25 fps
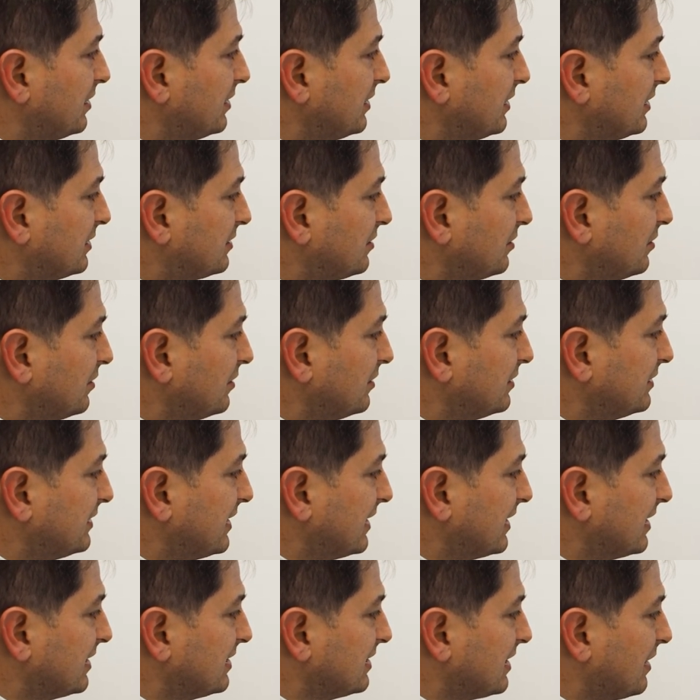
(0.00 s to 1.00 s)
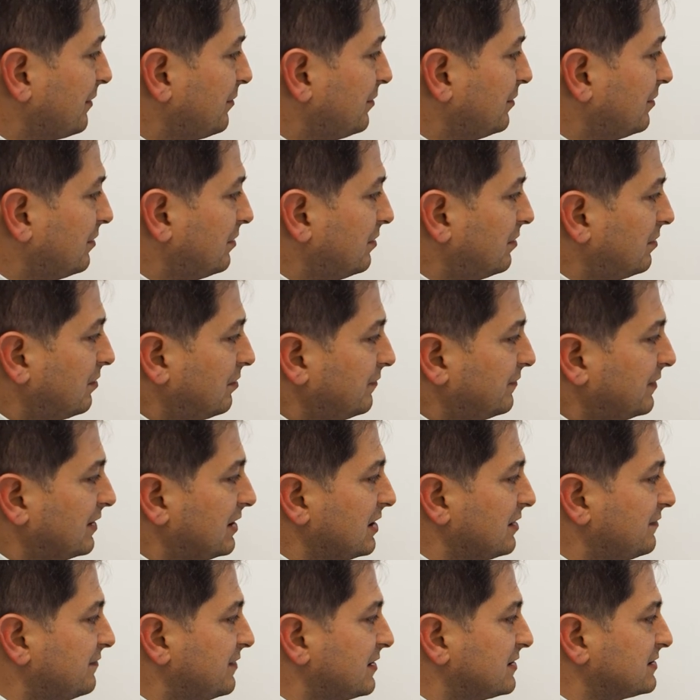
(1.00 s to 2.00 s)
i to daje nam o, o,
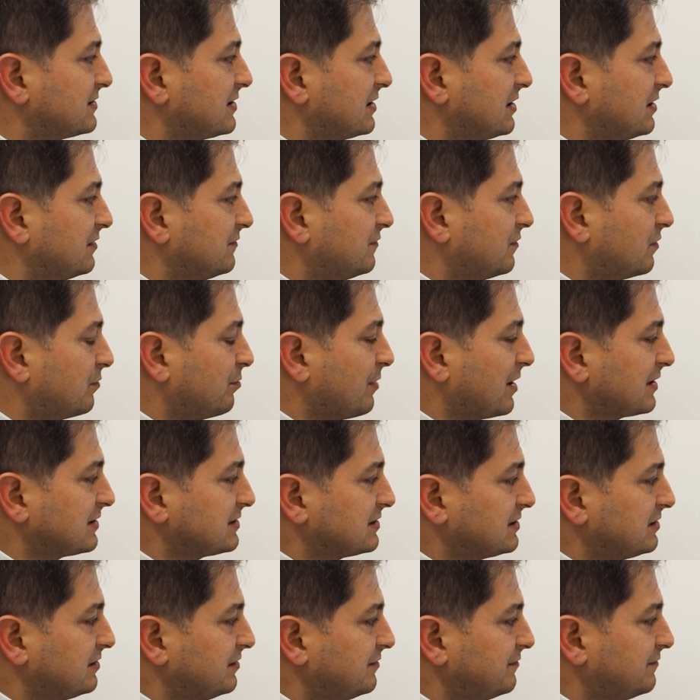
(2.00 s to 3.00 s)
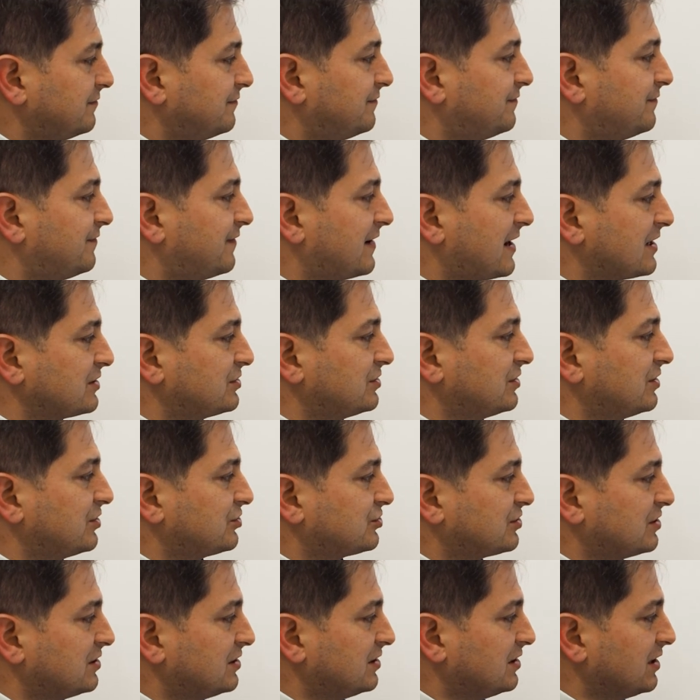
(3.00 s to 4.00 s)
wiele więcej informacji. W razie,
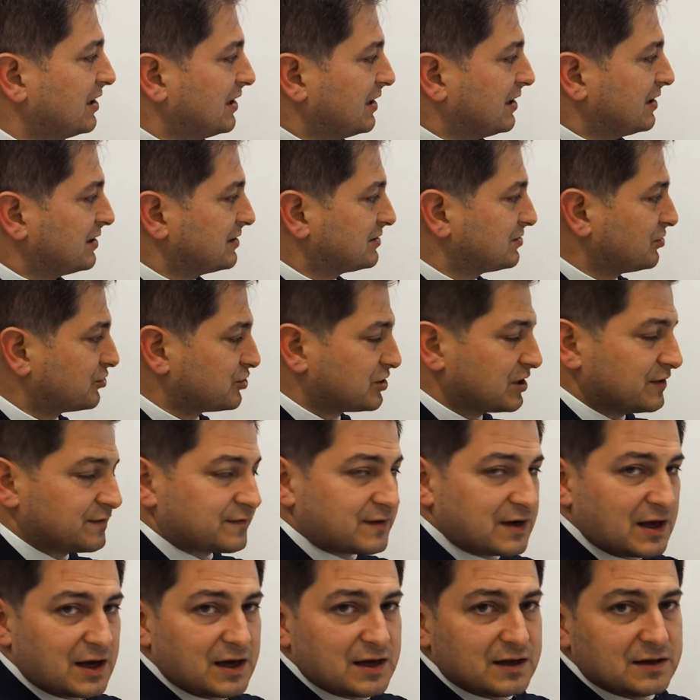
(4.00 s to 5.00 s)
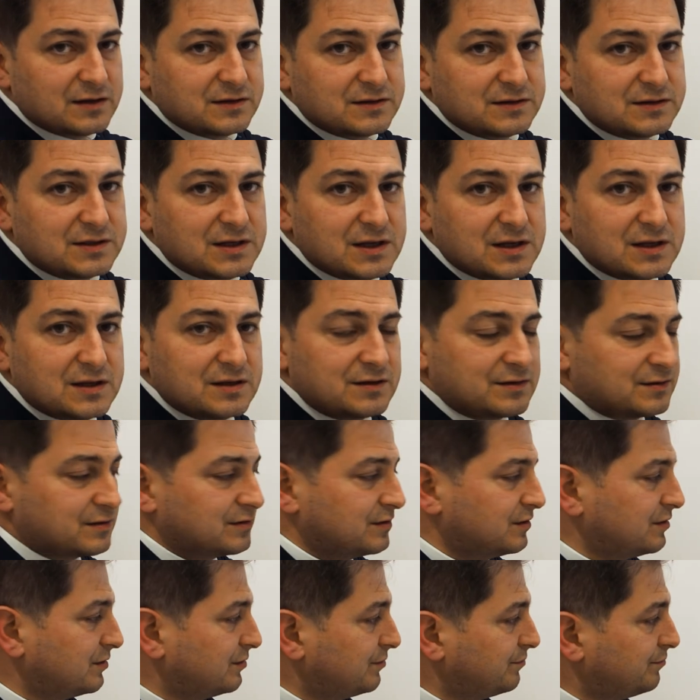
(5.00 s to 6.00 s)
jeżeli soczewka nie
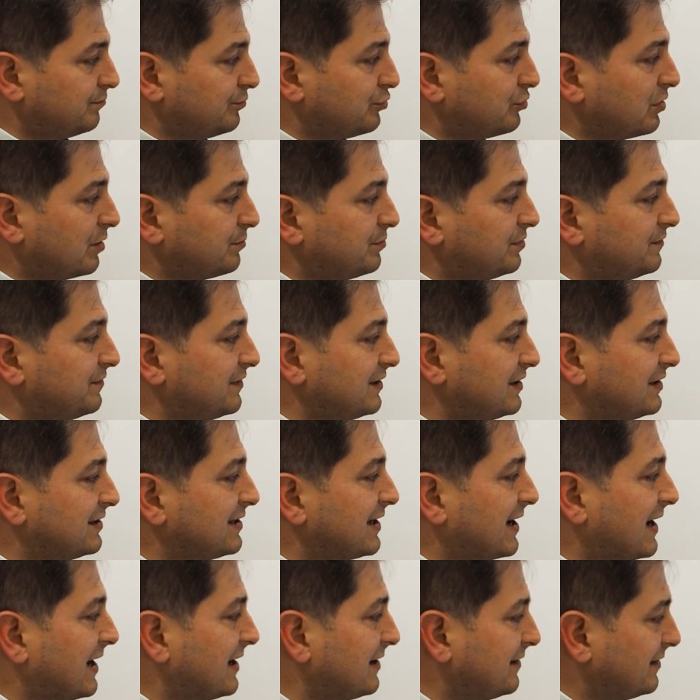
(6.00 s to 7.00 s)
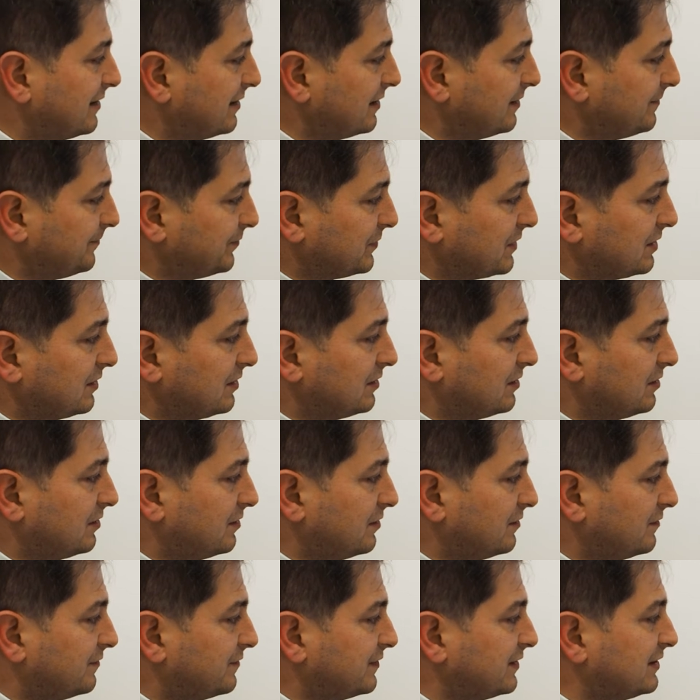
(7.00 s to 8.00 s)
byłaby w idealnej,
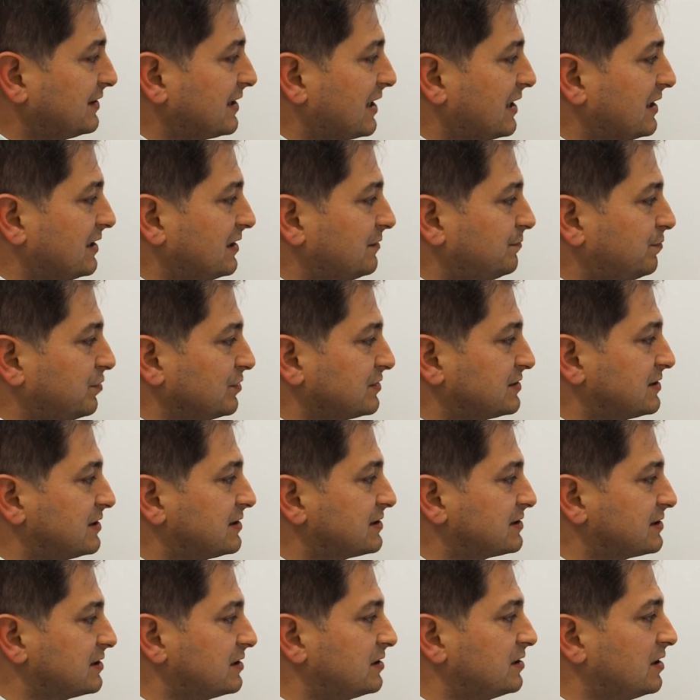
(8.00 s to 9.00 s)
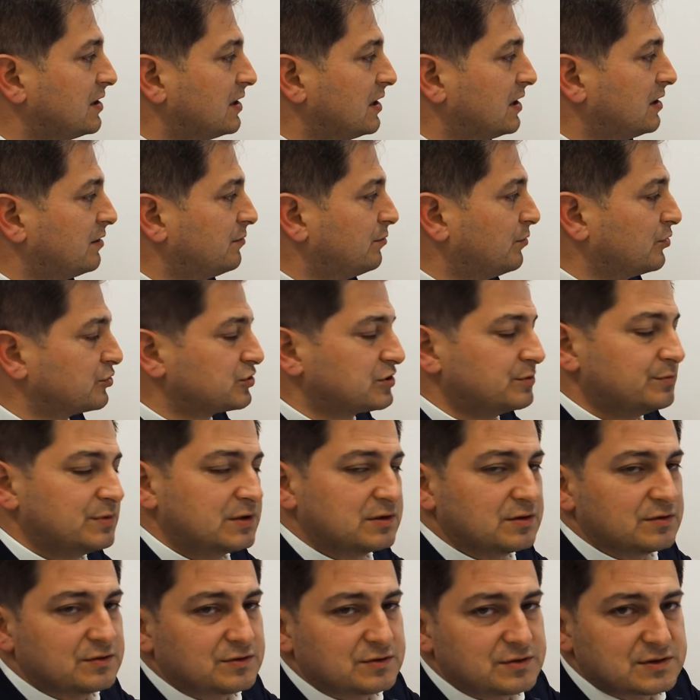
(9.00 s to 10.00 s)
w idealnej pozycji, możemy
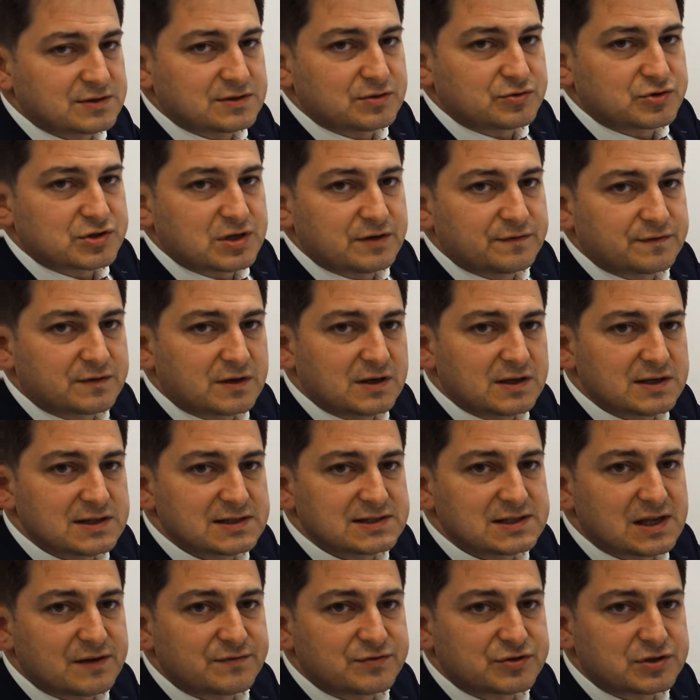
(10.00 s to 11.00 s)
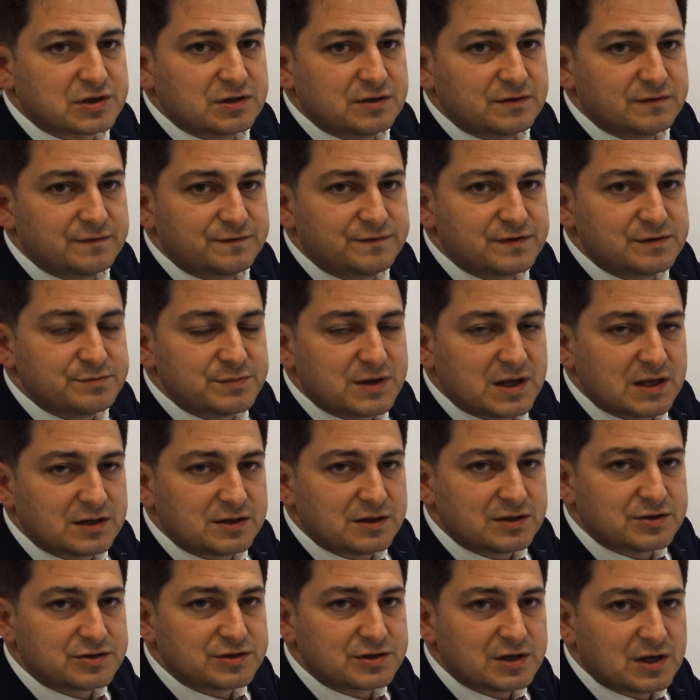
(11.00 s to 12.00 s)
tą soczewkę zawsze
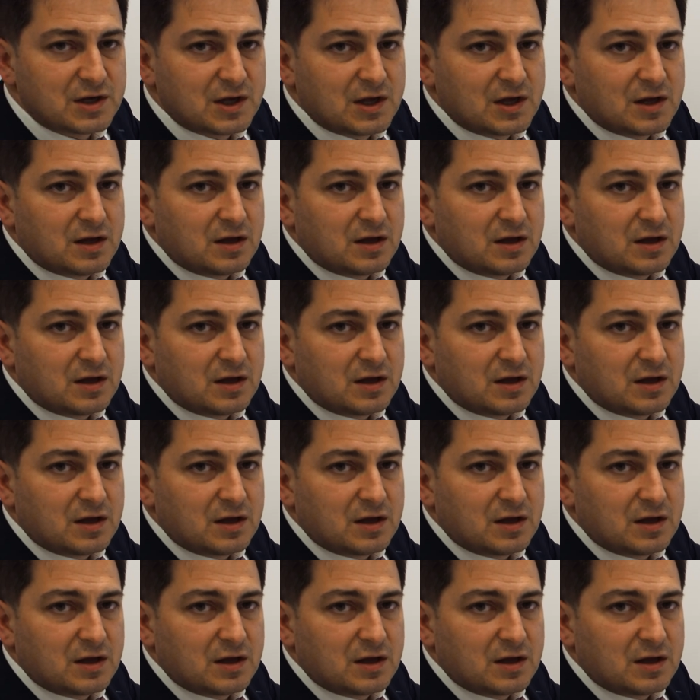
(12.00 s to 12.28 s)
wymienić.